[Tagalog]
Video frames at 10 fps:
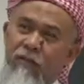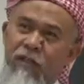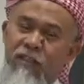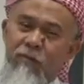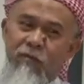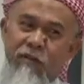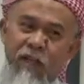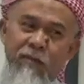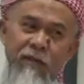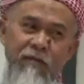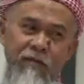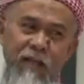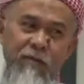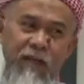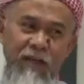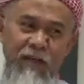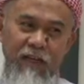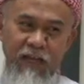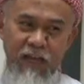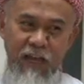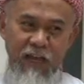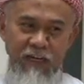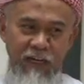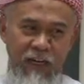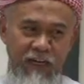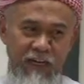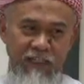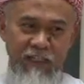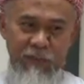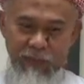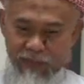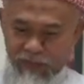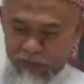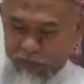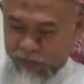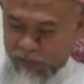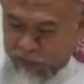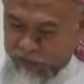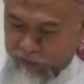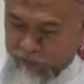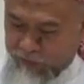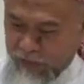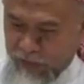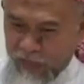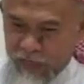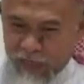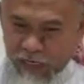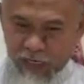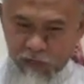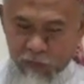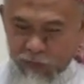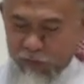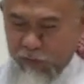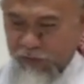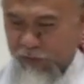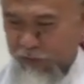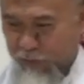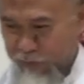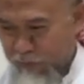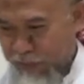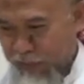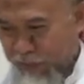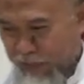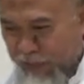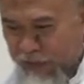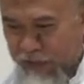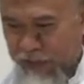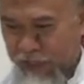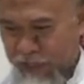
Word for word: naisip ko, tama, tama uh, ang, ang logic ba? Tama ang logic. Ano pa tong marami siyang